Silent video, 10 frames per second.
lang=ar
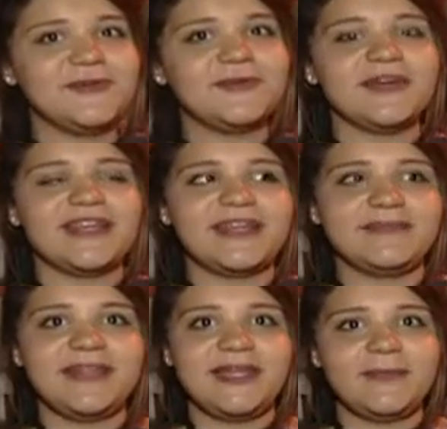
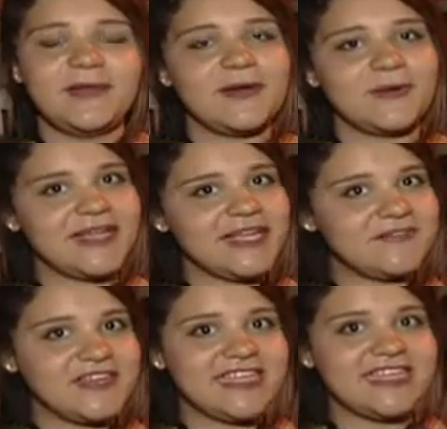وبنحب البرامج اللي
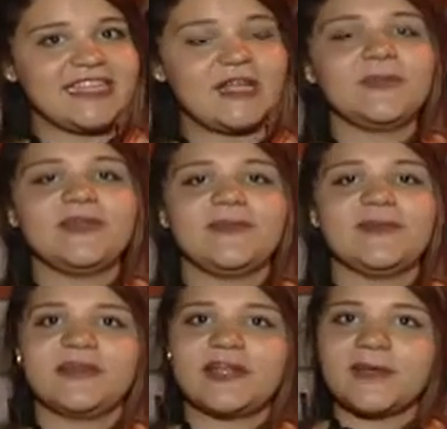فيكي جدا وبنحب
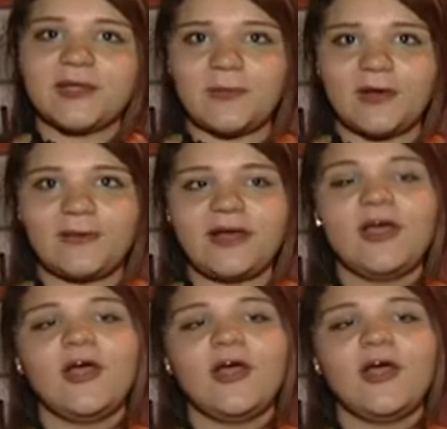برنامج البابا